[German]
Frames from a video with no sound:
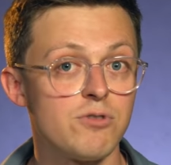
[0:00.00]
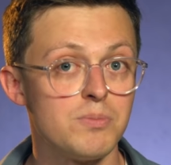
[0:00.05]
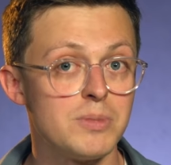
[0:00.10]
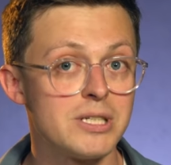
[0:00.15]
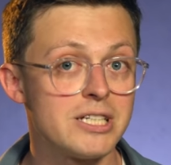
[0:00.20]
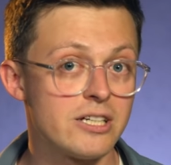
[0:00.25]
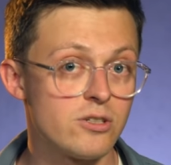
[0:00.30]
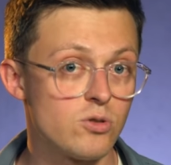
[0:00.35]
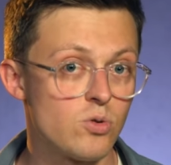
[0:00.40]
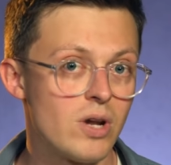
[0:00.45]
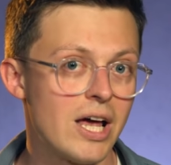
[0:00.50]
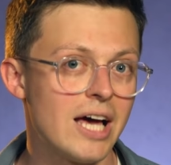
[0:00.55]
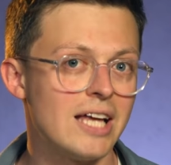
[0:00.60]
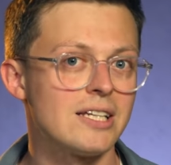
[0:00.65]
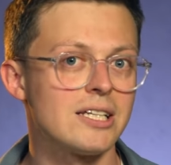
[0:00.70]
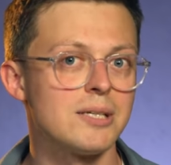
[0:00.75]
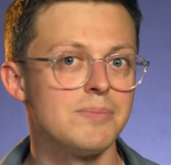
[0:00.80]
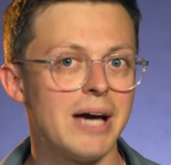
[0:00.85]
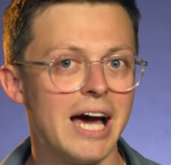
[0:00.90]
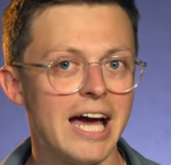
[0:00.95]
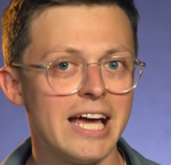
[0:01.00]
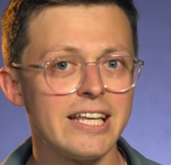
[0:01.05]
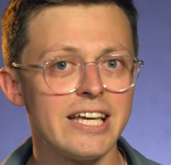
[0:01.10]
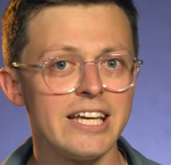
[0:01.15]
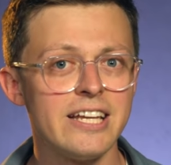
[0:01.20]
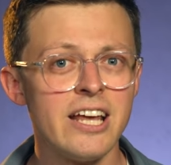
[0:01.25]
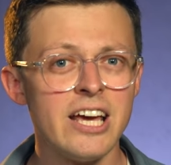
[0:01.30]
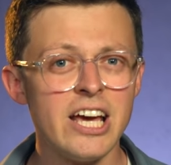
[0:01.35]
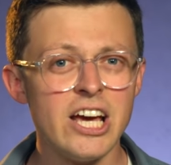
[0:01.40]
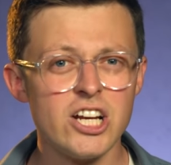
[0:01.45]
vom Methanolantrieb
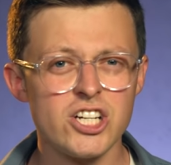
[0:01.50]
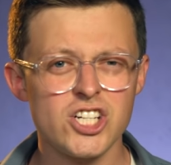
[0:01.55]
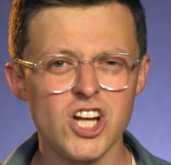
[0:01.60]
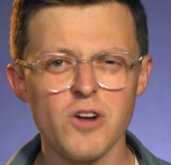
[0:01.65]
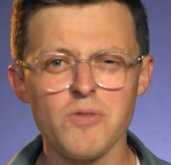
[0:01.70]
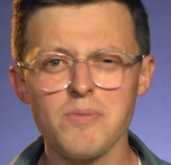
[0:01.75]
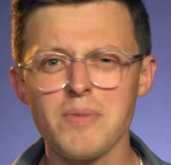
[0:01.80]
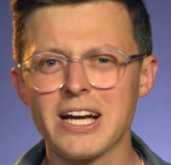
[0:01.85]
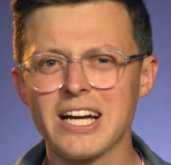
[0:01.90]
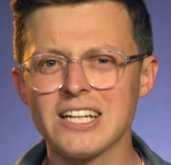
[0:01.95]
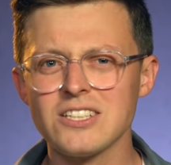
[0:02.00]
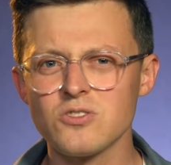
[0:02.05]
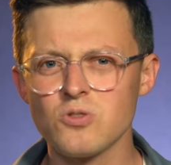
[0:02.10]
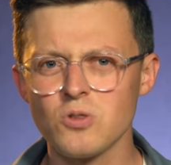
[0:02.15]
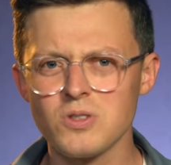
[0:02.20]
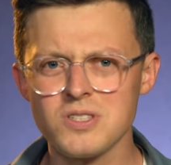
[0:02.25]
eingehen, schauen wir mal ganz